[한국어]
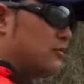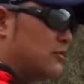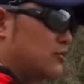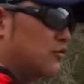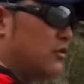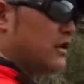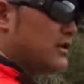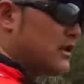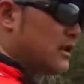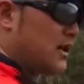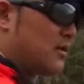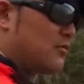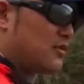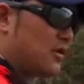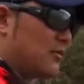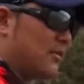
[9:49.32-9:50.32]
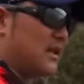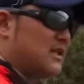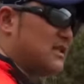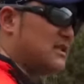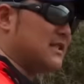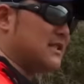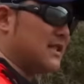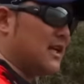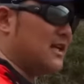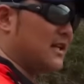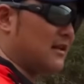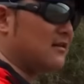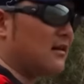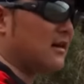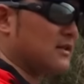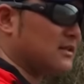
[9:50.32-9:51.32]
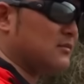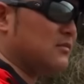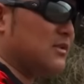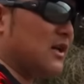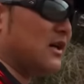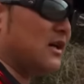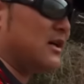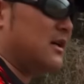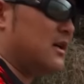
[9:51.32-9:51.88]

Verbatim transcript: 우리 생각보다 많이 진행이 된 것 같습니다.